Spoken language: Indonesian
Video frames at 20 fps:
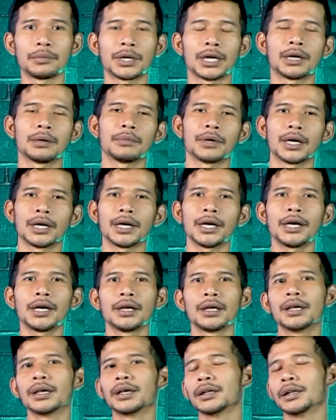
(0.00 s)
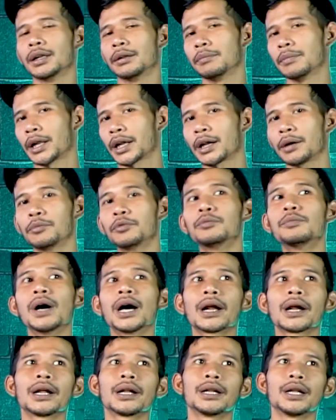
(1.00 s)
kemana-mana dan mereka
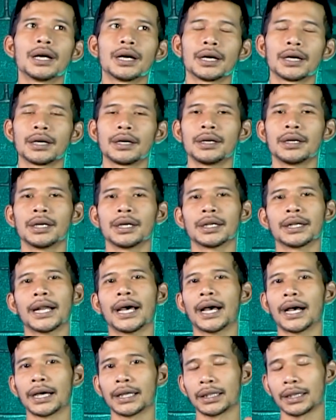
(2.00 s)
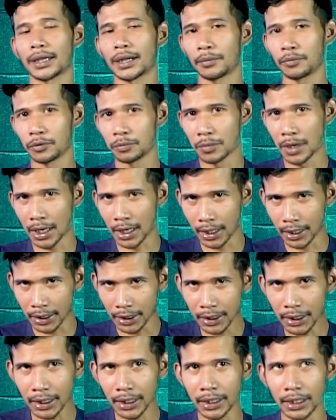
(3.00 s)
bubaran lah nah ketika bubaran
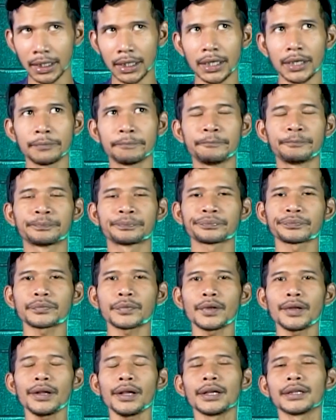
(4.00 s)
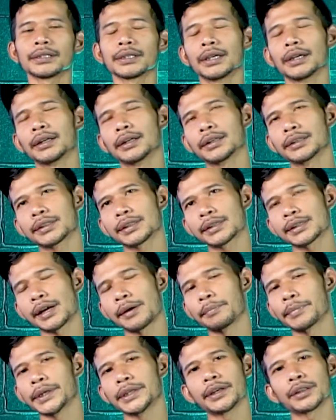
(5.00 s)
ini uh,
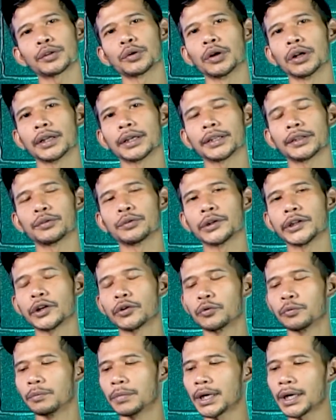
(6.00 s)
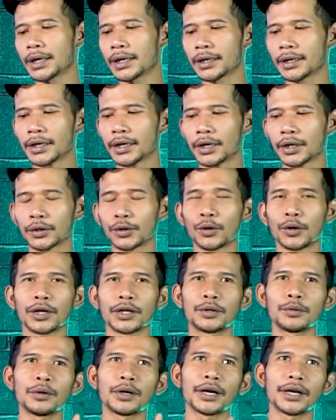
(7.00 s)
sesampainya Tole itu di rumah
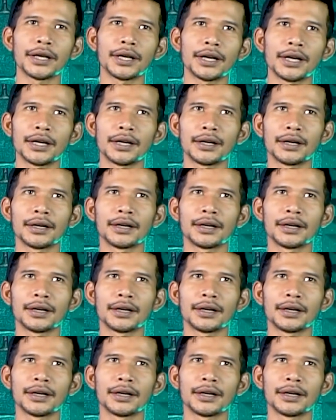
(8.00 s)
Tole itu kayak